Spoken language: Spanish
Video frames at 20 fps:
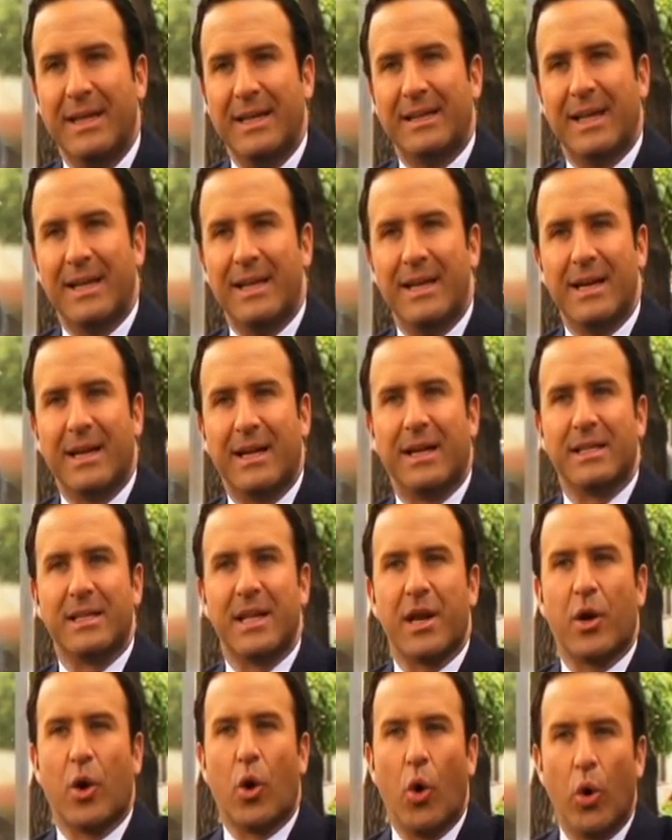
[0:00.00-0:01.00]
tenían que
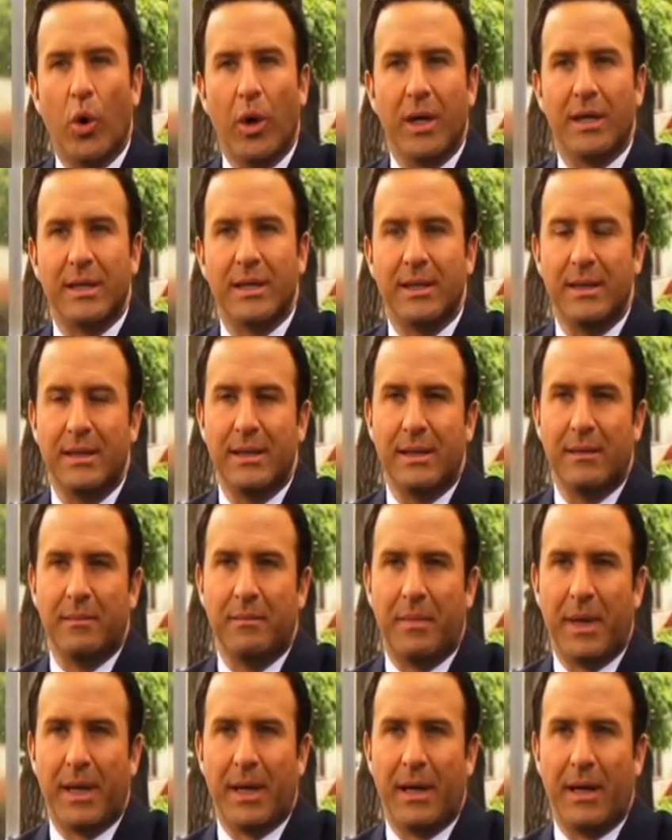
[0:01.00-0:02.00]
hacer cola
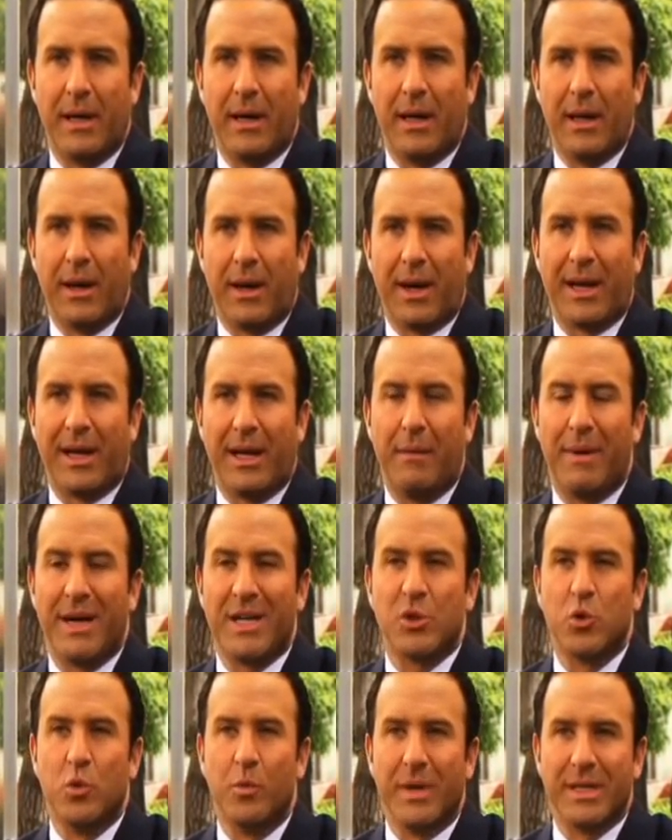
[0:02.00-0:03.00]
para reclamar
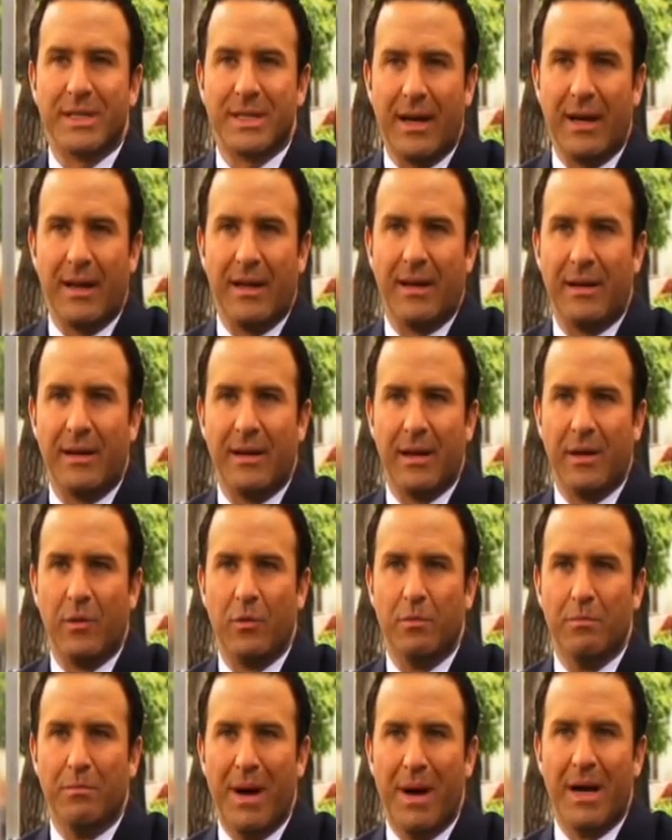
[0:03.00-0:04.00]
su mesada en
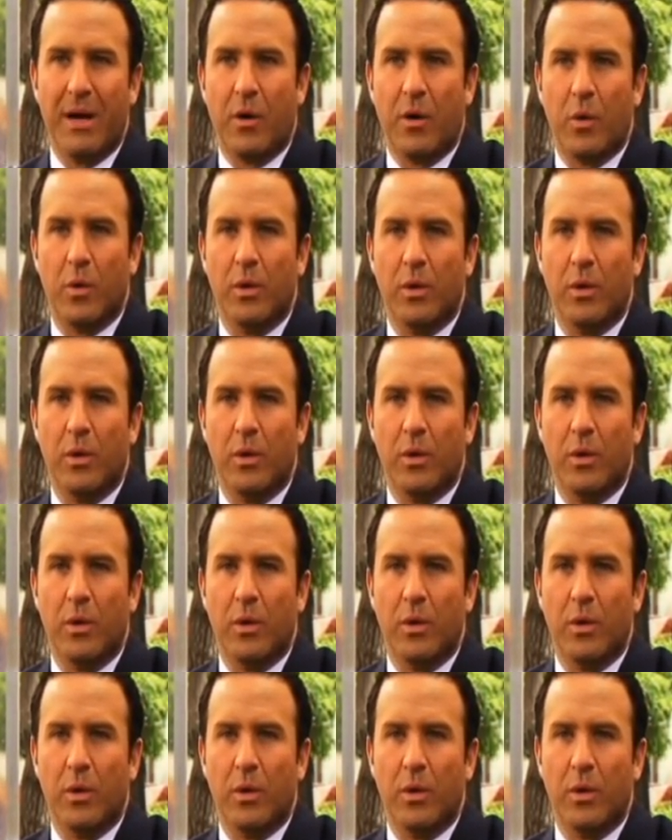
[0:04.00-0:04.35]
un banco.